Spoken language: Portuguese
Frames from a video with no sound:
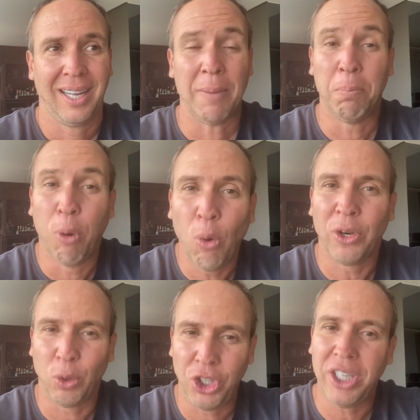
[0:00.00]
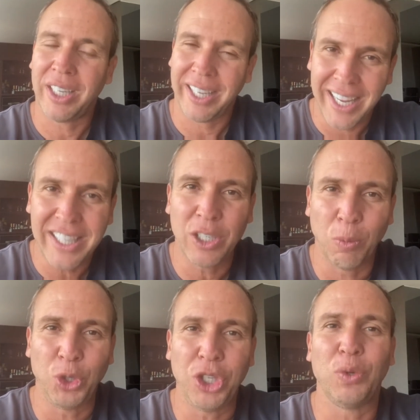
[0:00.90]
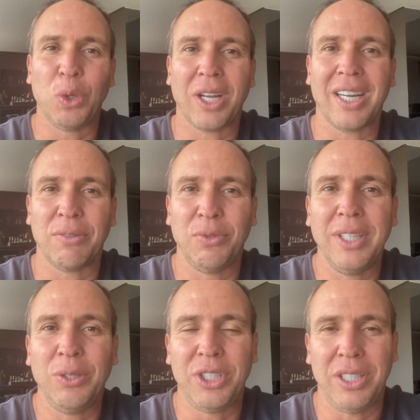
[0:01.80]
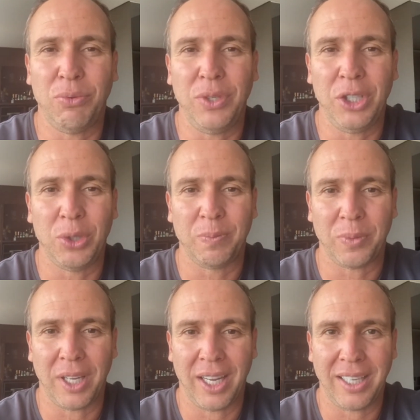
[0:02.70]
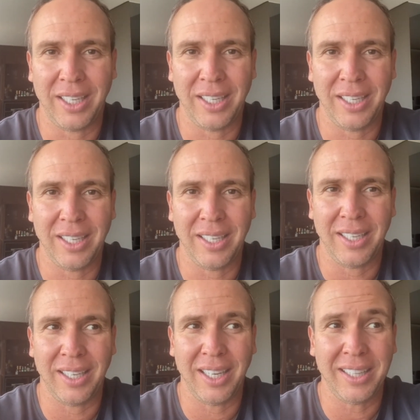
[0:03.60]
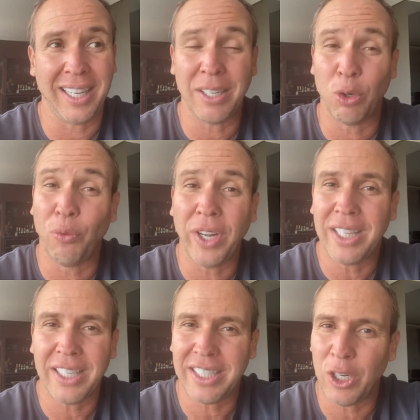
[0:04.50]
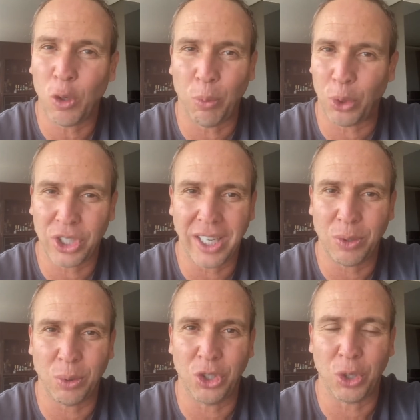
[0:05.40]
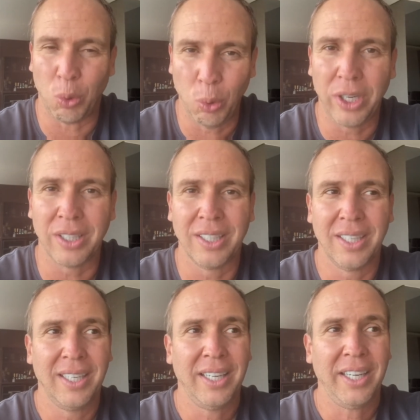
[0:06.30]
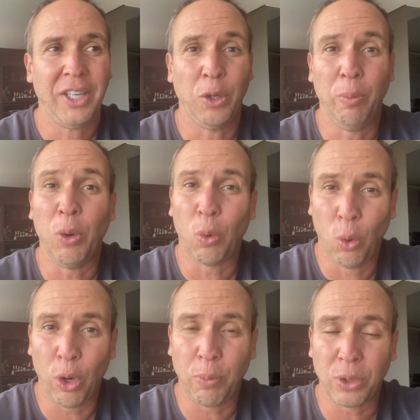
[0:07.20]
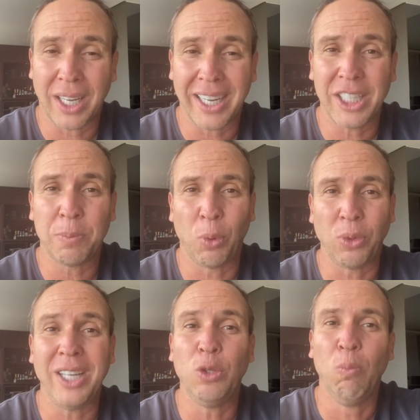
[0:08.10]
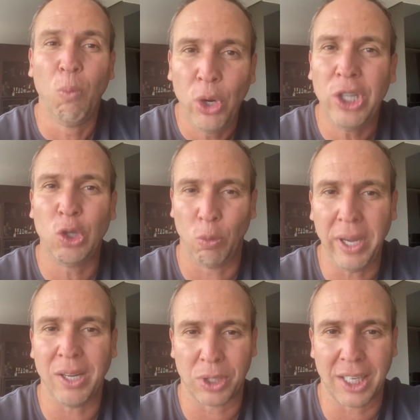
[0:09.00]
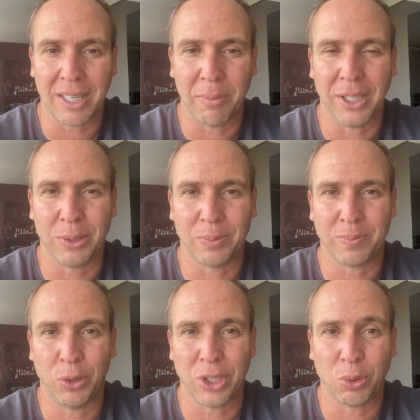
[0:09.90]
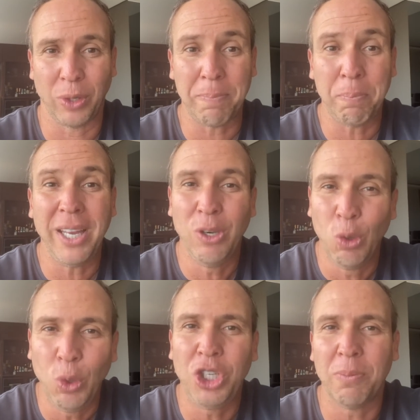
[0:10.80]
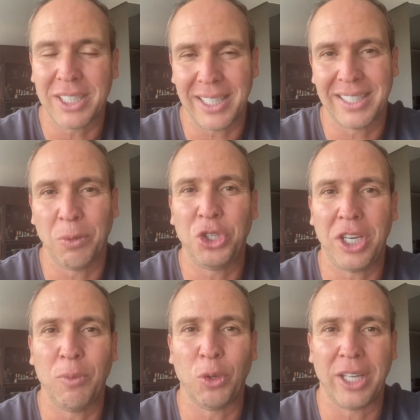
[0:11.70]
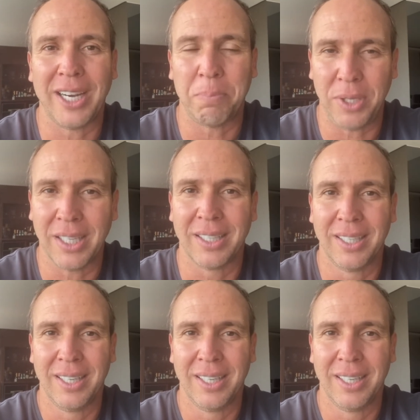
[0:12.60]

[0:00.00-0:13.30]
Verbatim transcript: A boa notícia, e esse é o motivo de eu estar gravando esse vídeo, é que ele tem 95% de cura e o meu corpo está respondendo muito bem ao tratamento. Eu já estou na penúltima sessão de quimioterapia.